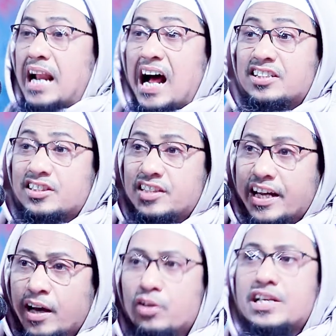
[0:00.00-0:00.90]
লাশ
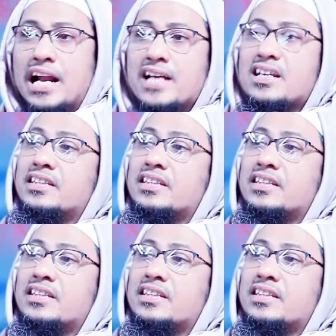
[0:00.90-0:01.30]
দেখেও জানাজা